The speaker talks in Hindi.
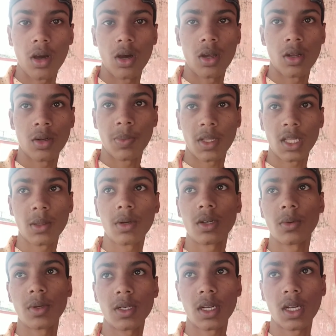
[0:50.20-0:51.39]
और पंद्रह
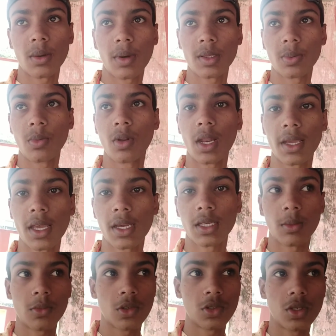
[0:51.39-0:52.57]
मिनट वेट करने के बाद बोला गया कि
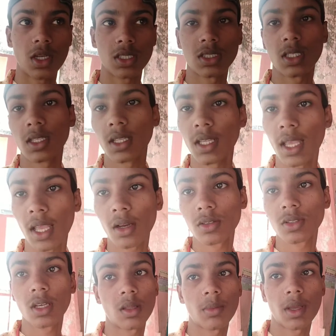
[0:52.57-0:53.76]
हमको जो रसीद दे दिया जाएगा
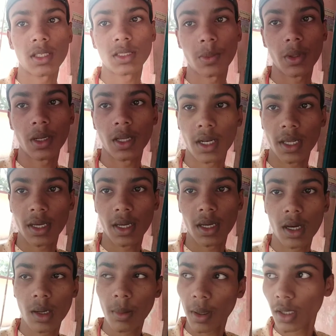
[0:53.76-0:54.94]
उसका हम यहाँ से फिर निकलेंगे
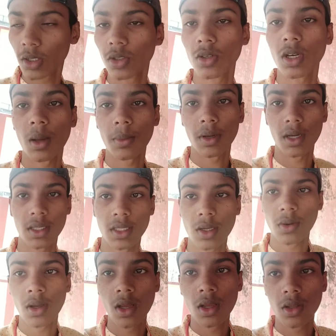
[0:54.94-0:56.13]
घर बाकी जो काम है करते
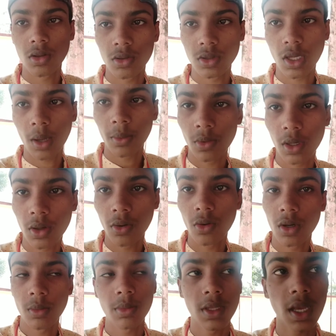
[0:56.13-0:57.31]
हुए तो आपको एक
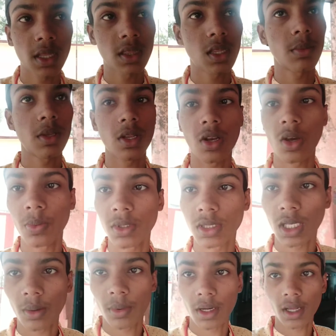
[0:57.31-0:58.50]
लुक हम दिखाते हैं बिजली ऑफिस
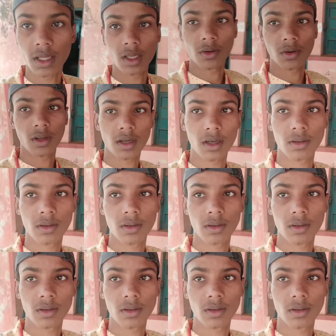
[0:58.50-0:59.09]
का हमारे यहाँ देवघर